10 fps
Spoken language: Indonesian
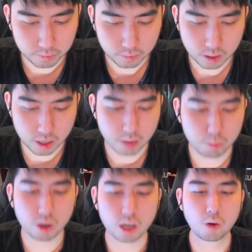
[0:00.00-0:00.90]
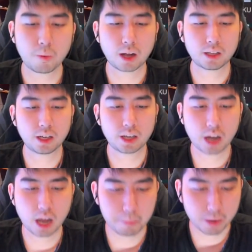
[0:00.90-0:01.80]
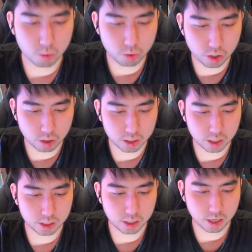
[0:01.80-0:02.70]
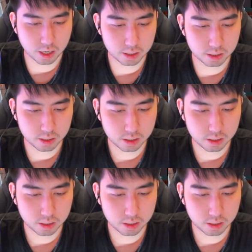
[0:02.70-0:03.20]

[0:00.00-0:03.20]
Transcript: Oke, mungkin aku bakal jadiin hyper cushion sih di sini, guys.